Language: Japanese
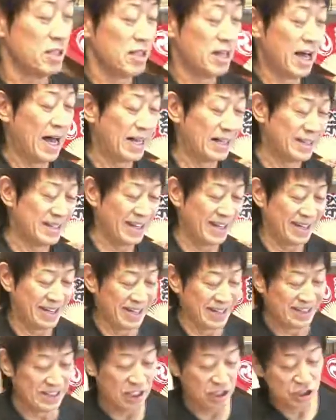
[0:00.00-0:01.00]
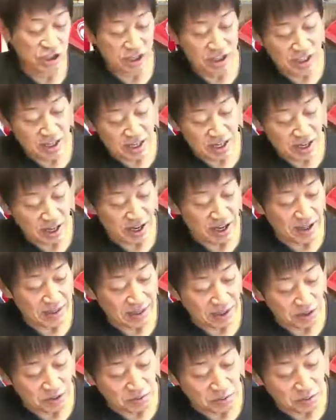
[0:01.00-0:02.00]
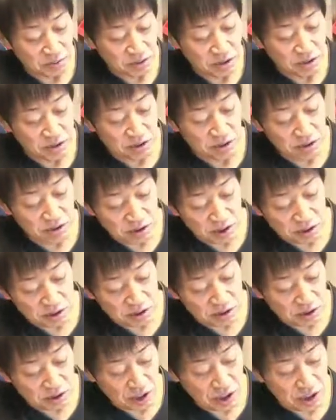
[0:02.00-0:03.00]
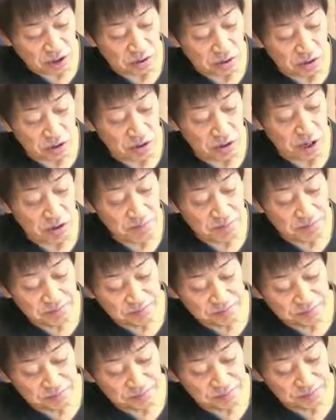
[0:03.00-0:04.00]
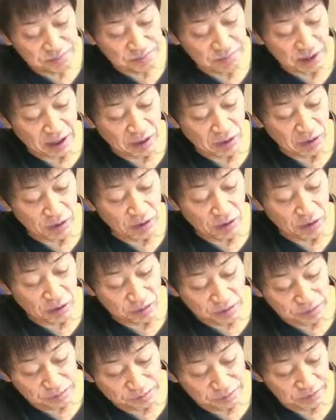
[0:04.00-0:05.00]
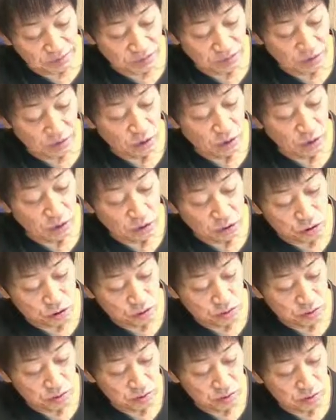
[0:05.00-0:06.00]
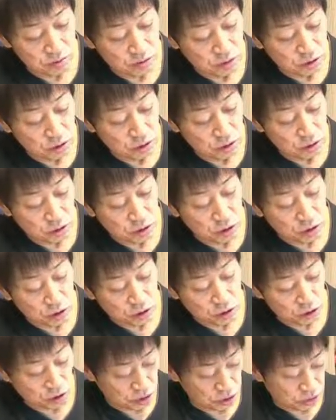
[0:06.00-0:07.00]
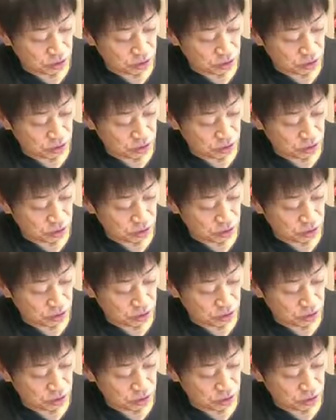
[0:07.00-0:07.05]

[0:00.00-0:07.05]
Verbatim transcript: あったかな写真がねあったと思うんですけどね紹介しますね、うん、パート4ないじゃん用意したんだ